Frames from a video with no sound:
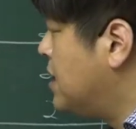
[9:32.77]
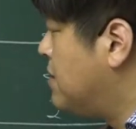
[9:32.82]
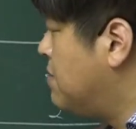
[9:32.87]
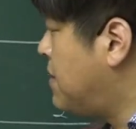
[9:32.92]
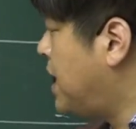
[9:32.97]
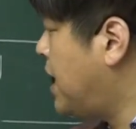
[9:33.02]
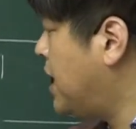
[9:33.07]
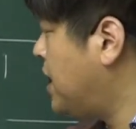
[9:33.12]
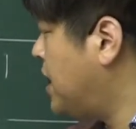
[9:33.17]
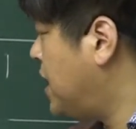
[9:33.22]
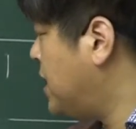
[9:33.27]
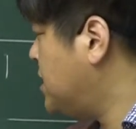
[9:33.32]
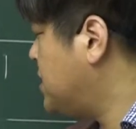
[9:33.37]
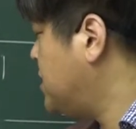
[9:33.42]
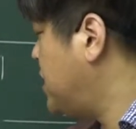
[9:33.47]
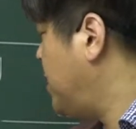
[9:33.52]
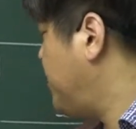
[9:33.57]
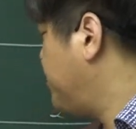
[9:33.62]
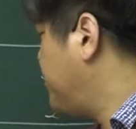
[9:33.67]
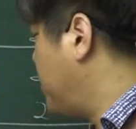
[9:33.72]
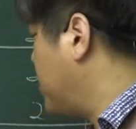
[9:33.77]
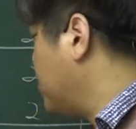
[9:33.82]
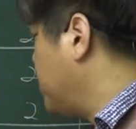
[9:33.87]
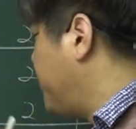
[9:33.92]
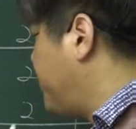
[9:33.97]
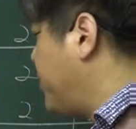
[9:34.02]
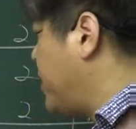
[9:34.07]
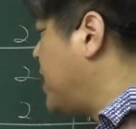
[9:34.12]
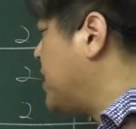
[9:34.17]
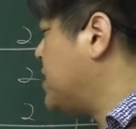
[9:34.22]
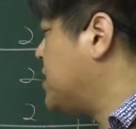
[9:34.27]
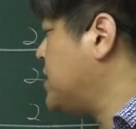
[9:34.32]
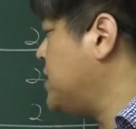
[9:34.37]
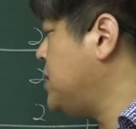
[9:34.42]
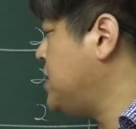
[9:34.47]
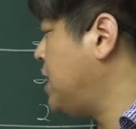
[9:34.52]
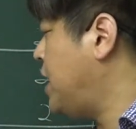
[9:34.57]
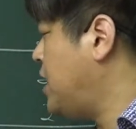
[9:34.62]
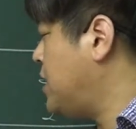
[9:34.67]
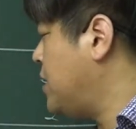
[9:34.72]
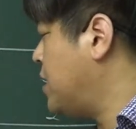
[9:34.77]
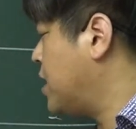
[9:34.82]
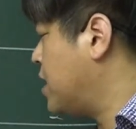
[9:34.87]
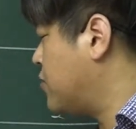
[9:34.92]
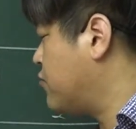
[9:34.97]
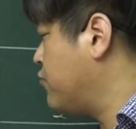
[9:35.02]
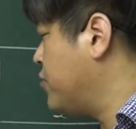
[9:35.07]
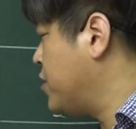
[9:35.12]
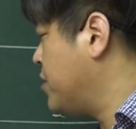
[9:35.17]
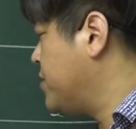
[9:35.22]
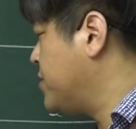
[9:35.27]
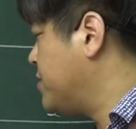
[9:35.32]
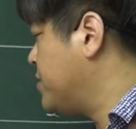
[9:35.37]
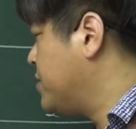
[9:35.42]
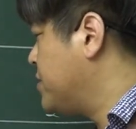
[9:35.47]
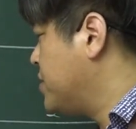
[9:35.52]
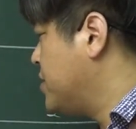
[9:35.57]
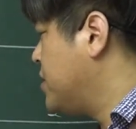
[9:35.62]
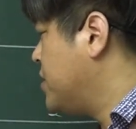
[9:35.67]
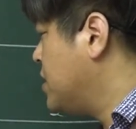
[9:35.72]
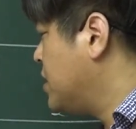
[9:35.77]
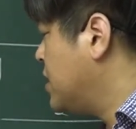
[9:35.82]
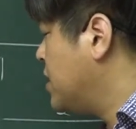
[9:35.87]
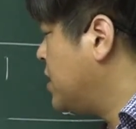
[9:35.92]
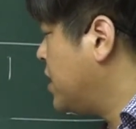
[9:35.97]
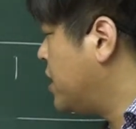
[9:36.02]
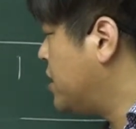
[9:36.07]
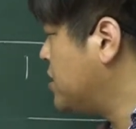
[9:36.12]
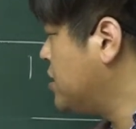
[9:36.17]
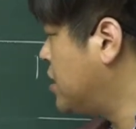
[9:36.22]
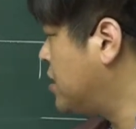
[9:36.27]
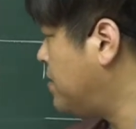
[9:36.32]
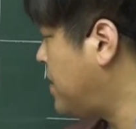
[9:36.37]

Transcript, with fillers: 마이너스의 능력 플러스 2a 되겠고요. 얘는요.